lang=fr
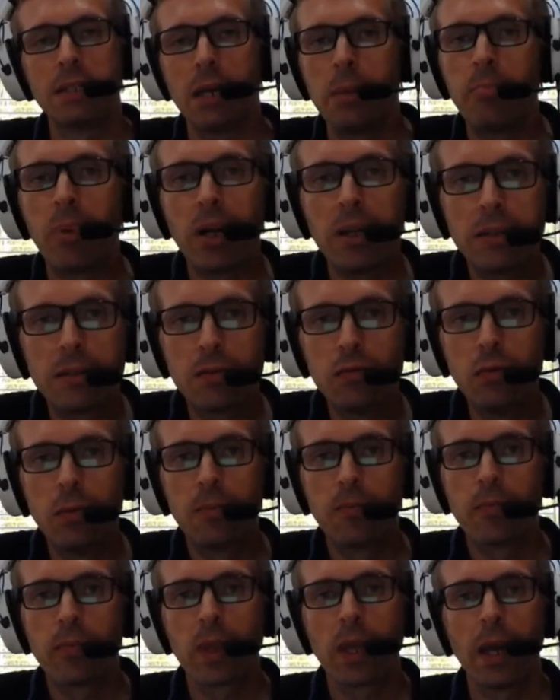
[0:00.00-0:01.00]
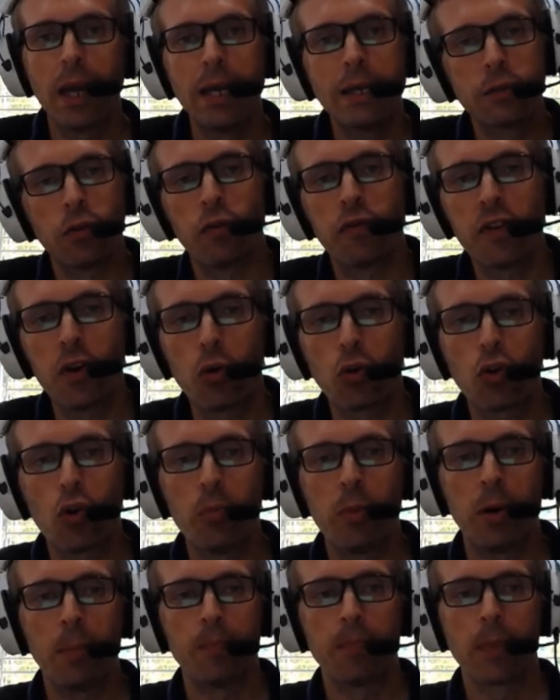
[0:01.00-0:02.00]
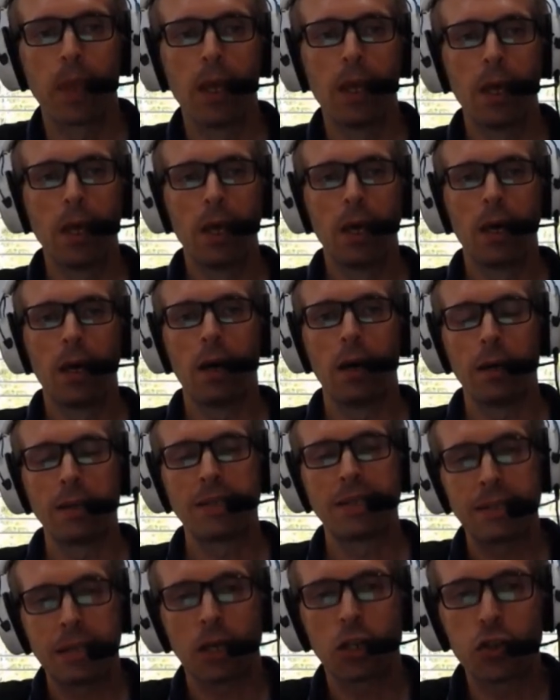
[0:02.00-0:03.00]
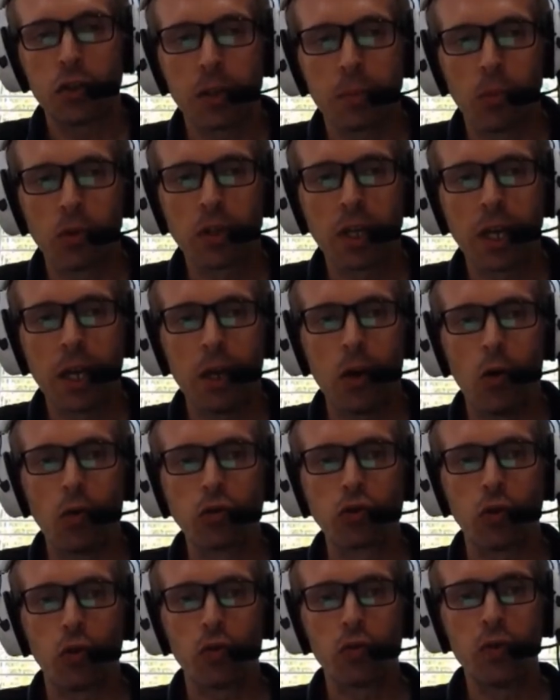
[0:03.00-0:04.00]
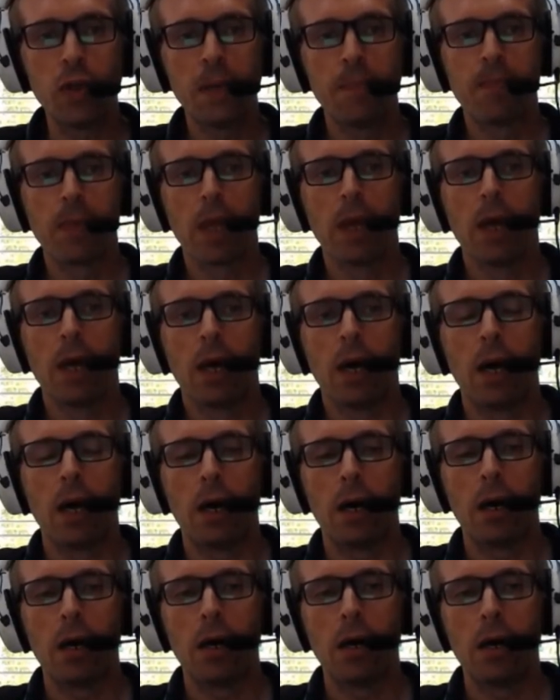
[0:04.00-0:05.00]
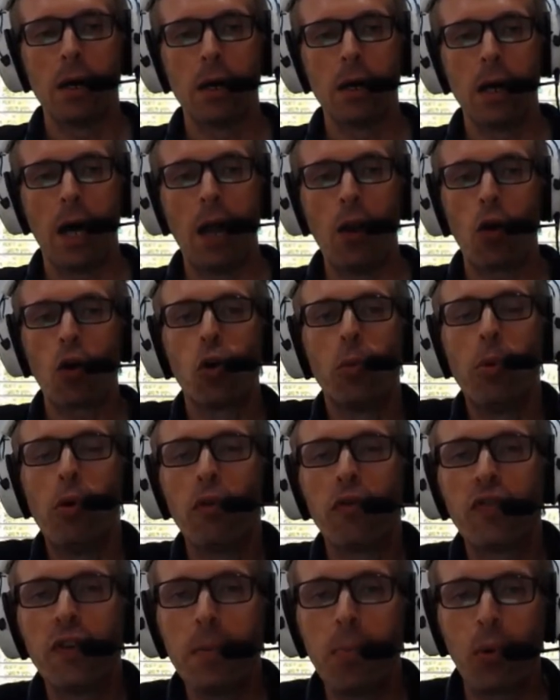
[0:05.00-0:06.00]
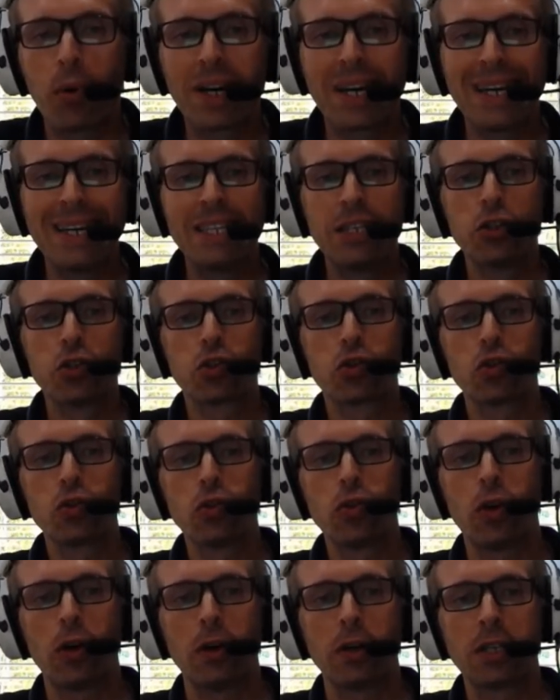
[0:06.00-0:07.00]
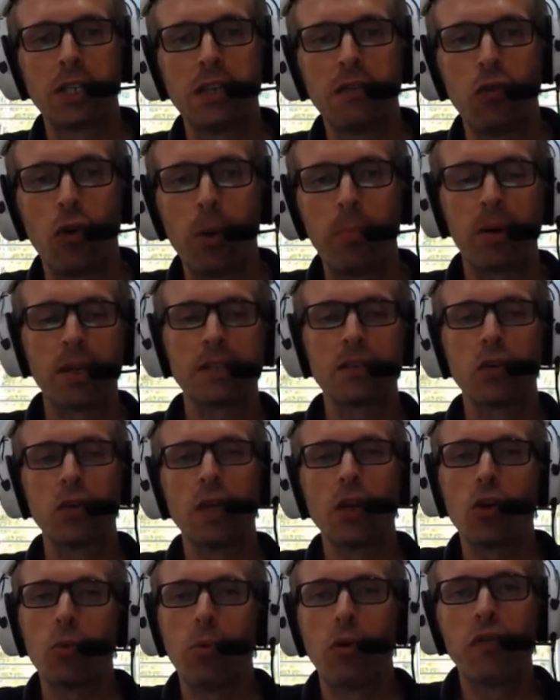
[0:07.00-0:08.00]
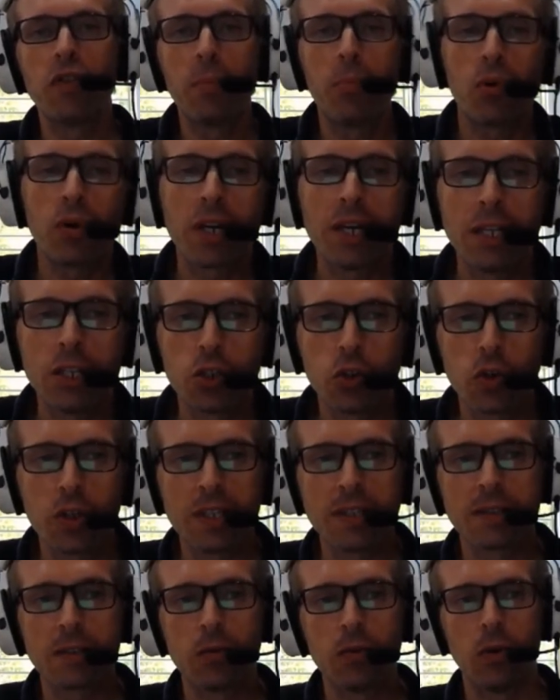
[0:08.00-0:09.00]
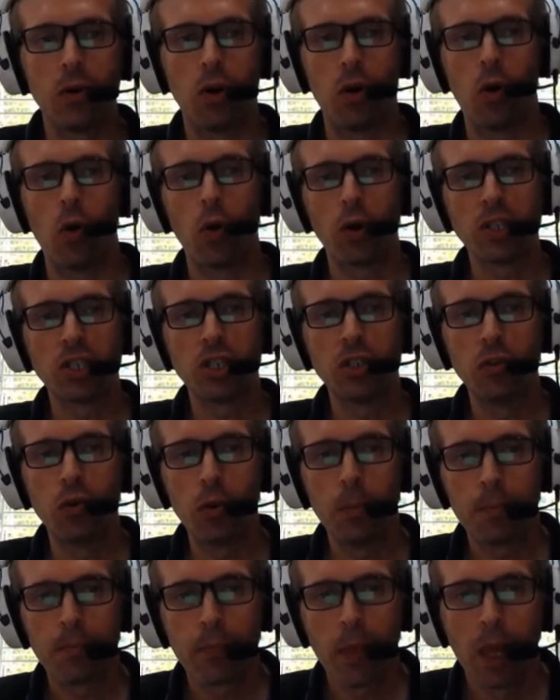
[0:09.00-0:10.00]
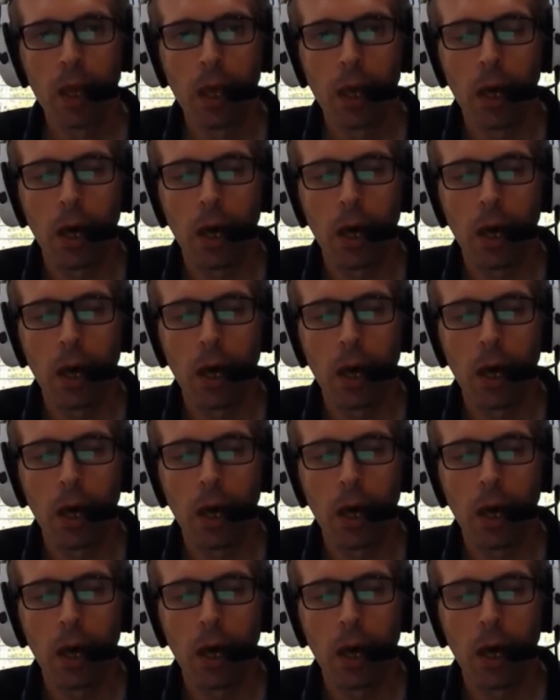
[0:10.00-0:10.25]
ils n'avaient pas les sous et ils ont fait autrement. Euh, c'est ça que je vais te montrer aujourd'hui. alors comment on fait pour créer des jeux qui vont impressionner Comment on fait pour créer des jeux qui sont originaux